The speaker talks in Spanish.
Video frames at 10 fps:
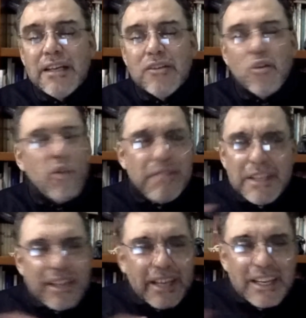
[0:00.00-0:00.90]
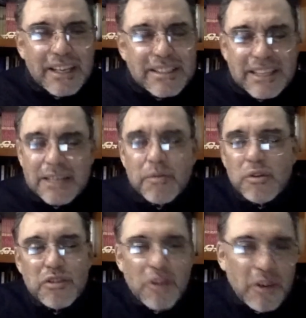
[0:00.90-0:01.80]
Toda vida que nace
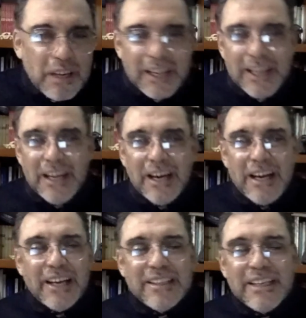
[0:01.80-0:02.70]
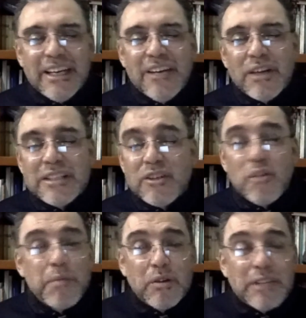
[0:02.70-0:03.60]
revoluciona a la gente que lo recibe.
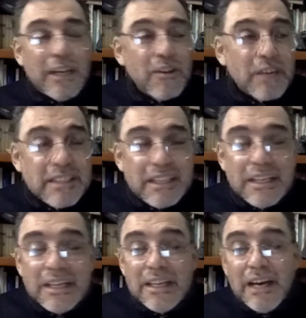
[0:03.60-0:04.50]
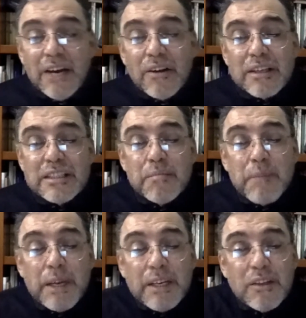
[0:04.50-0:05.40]
No pregunten a los recién, a los recién
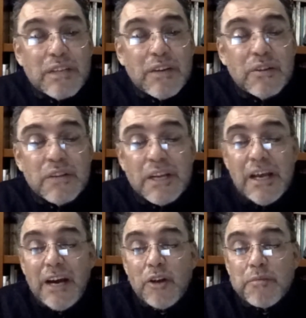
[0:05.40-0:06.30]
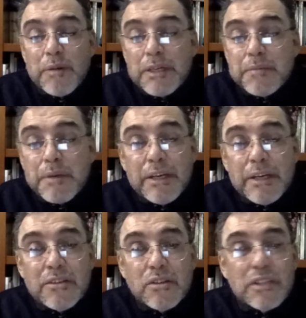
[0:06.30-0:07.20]
paridos, a los, a los papás
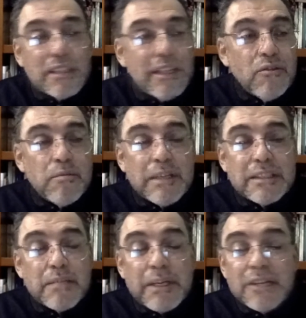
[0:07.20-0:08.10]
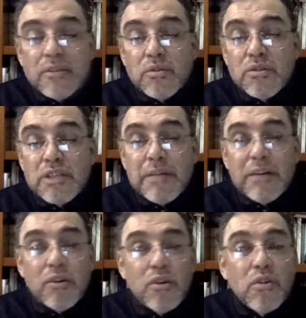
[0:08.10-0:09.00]
primerizos que tienen un mes apenas con tu
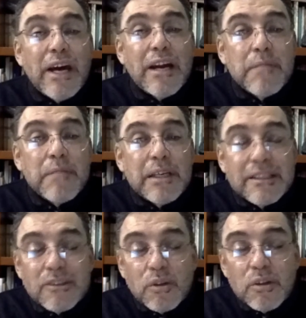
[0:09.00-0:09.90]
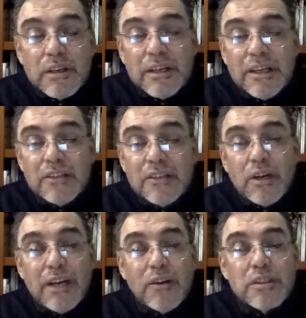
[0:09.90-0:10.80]
chamaco, no duermen todo el, toda
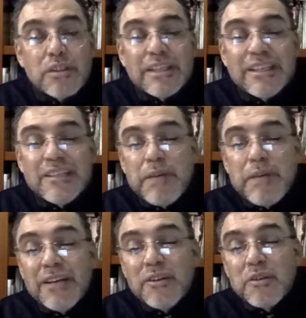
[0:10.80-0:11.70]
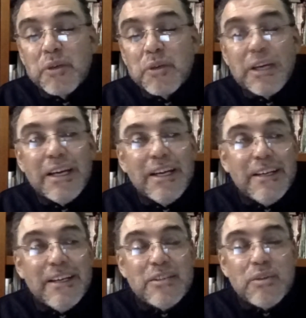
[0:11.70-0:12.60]
la noche están despiertos porque
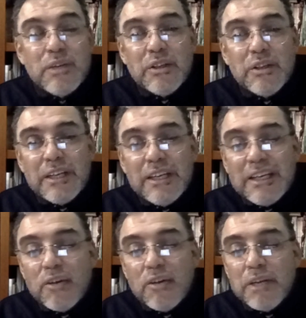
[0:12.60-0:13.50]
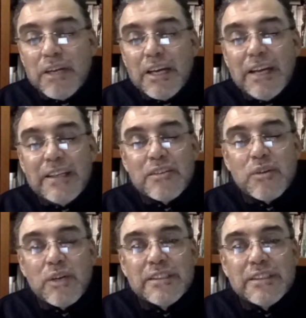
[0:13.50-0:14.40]
su niño tiene que comer cada tres
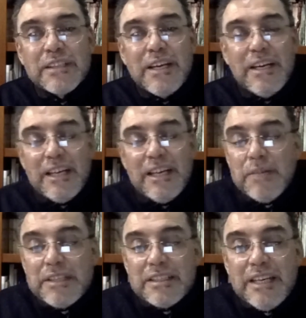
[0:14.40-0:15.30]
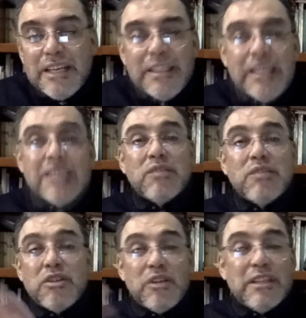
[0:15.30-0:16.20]
horas. Y además tienen
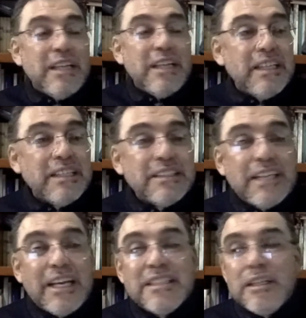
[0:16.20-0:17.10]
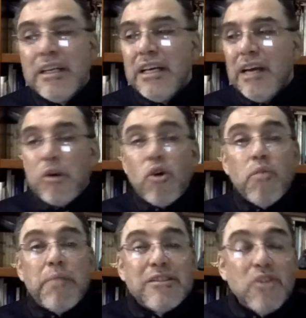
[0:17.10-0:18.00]
situaciones de, estrés y
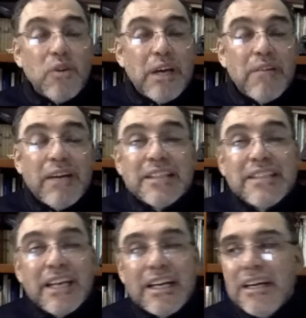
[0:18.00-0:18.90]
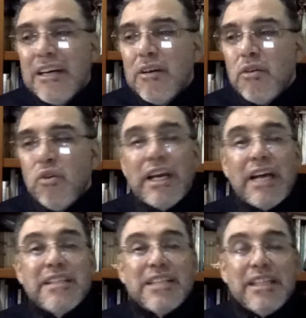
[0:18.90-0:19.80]
preocupación, ¿qué van a hacer? No
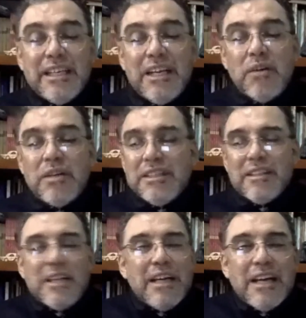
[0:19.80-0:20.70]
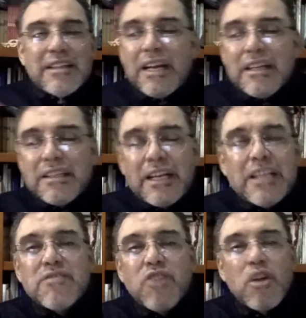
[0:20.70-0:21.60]
alcanza el dinero y
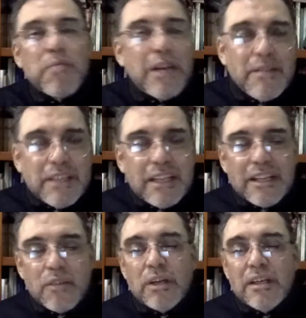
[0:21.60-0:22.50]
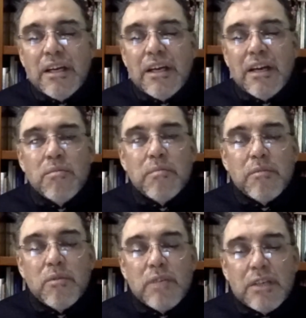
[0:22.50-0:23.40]
transforma la vida de cualquiera, un,
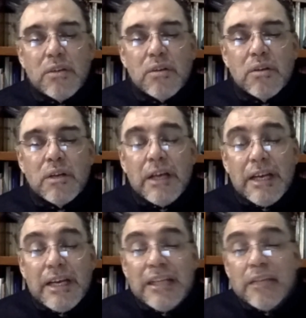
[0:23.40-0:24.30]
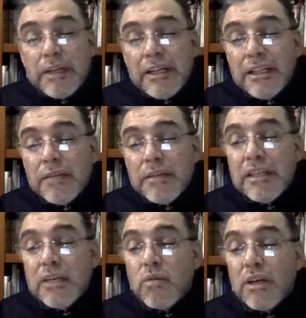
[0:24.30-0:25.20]
un hijo. Independientemente
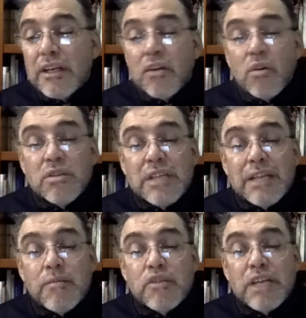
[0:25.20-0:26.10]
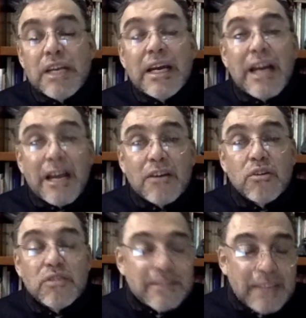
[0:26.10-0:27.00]
de cualquier cosa, debemos
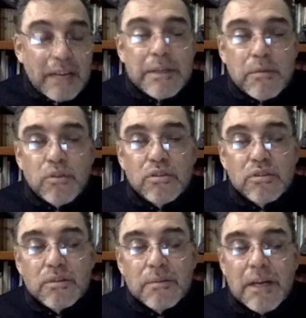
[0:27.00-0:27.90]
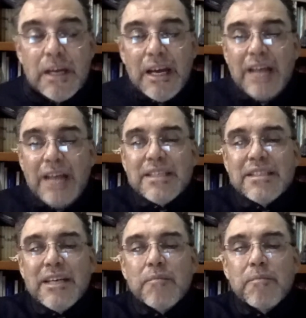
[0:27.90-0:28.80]
alegrarnos de estar vivos. Así es
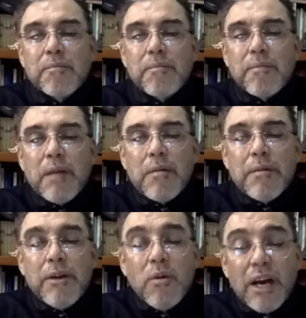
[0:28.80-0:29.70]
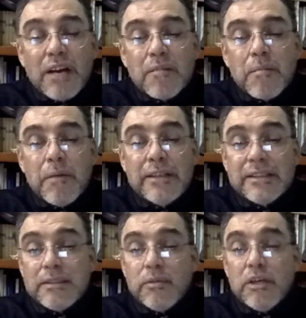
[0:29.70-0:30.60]
que, en primer lugar, el
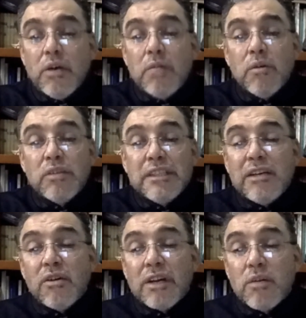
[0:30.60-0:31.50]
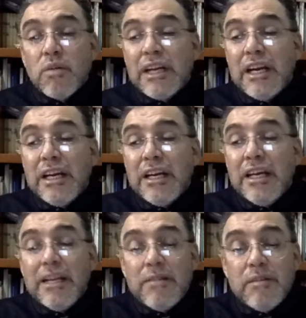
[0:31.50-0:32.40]
testimonio de Juan el Bautista nos recuerda la
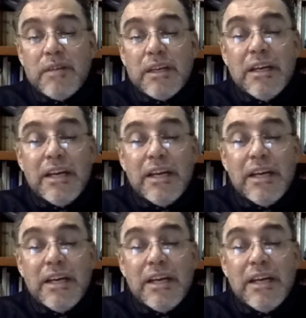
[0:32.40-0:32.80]
alegría de vivir.